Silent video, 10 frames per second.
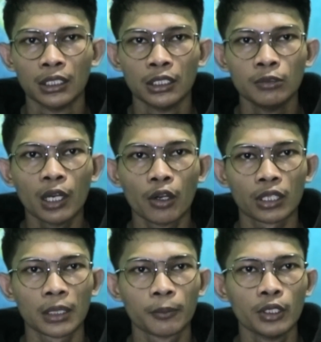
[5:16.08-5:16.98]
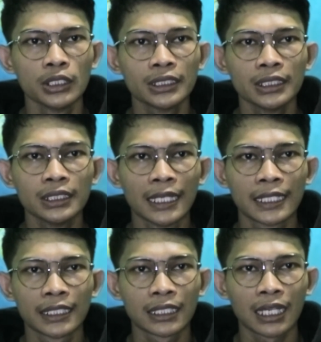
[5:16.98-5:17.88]
dua orang polisi
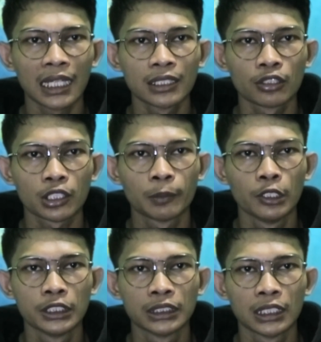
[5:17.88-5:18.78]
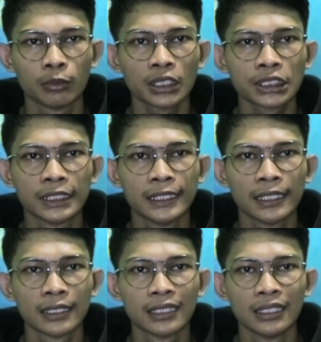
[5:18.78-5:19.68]
dari kantor kepolisian Waseda